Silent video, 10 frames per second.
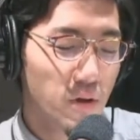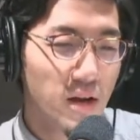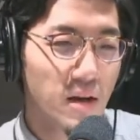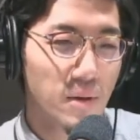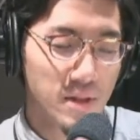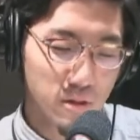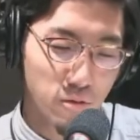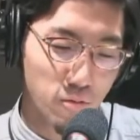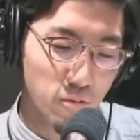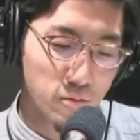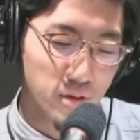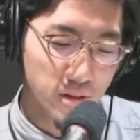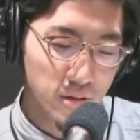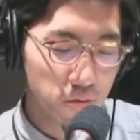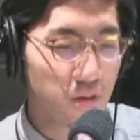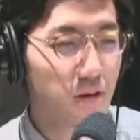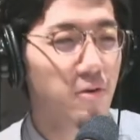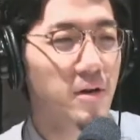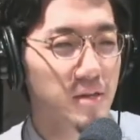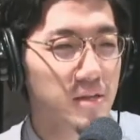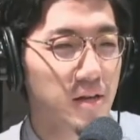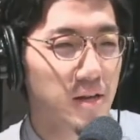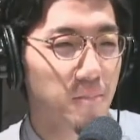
これがまたその宇多田さんとつながる話で、